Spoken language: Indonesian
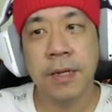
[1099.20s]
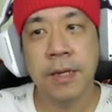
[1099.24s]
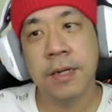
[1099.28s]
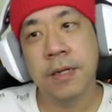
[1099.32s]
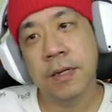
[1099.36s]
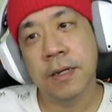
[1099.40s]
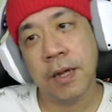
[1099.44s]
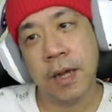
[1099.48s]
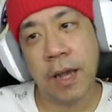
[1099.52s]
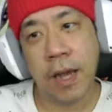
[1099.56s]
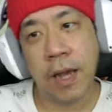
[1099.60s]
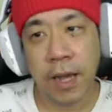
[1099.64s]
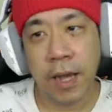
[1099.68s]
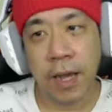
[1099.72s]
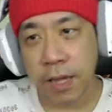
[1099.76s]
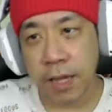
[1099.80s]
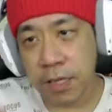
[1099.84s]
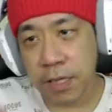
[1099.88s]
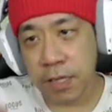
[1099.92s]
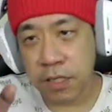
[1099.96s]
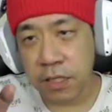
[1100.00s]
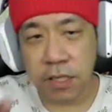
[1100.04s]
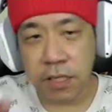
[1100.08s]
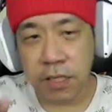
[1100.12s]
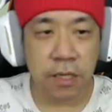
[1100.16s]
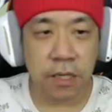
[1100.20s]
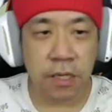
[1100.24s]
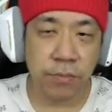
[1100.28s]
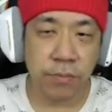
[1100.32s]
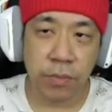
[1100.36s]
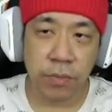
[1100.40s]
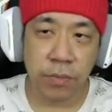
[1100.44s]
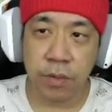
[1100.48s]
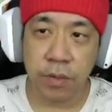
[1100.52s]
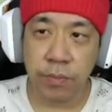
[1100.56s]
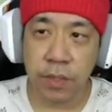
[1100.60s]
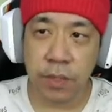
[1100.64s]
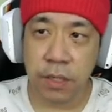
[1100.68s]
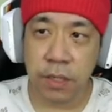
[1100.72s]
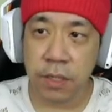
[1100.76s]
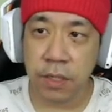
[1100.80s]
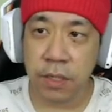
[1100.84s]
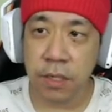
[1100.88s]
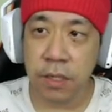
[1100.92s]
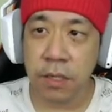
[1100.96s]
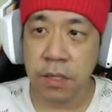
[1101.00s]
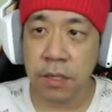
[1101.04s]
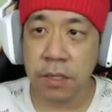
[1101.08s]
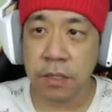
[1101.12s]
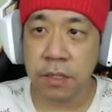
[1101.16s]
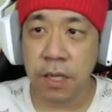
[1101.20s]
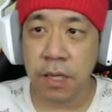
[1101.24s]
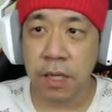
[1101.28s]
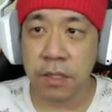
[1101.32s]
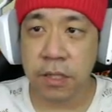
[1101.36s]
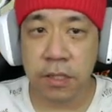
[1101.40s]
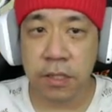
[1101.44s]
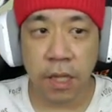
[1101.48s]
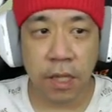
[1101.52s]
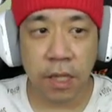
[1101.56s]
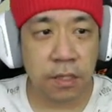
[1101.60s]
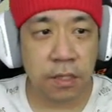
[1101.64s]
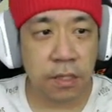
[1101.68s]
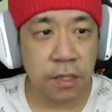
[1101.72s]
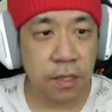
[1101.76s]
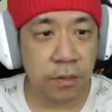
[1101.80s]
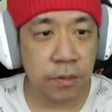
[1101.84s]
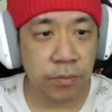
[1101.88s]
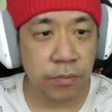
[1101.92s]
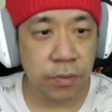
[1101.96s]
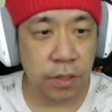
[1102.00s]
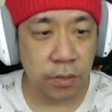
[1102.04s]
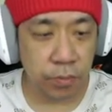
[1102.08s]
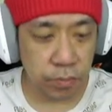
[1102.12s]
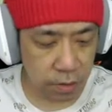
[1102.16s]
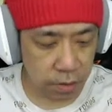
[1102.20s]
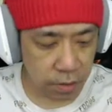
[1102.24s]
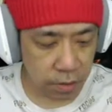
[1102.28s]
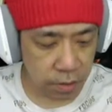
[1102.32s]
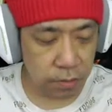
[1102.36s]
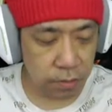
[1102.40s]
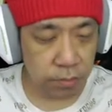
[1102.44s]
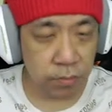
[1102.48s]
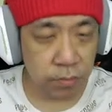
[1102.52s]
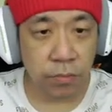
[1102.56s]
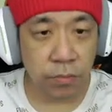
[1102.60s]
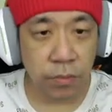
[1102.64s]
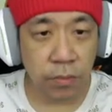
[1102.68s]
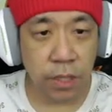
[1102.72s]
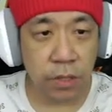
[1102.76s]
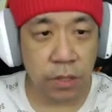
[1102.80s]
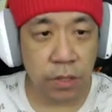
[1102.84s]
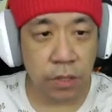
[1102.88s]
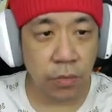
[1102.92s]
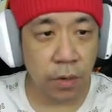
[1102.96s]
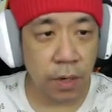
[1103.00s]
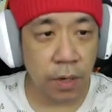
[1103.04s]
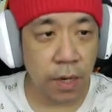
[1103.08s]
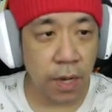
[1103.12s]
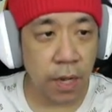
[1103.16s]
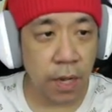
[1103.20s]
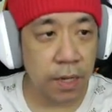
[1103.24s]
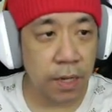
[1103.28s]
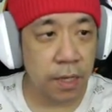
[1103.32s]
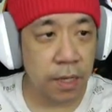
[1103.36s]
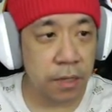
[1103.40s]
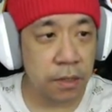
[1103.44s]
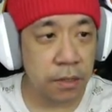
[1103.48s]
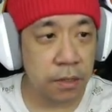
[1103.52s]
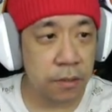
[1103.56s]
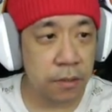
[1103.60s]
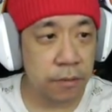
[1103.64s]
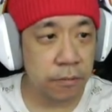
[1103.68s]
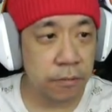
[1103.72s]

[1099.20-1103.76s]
Ah ini bener-bener ya catatannya bener-bener bikin gua kaget.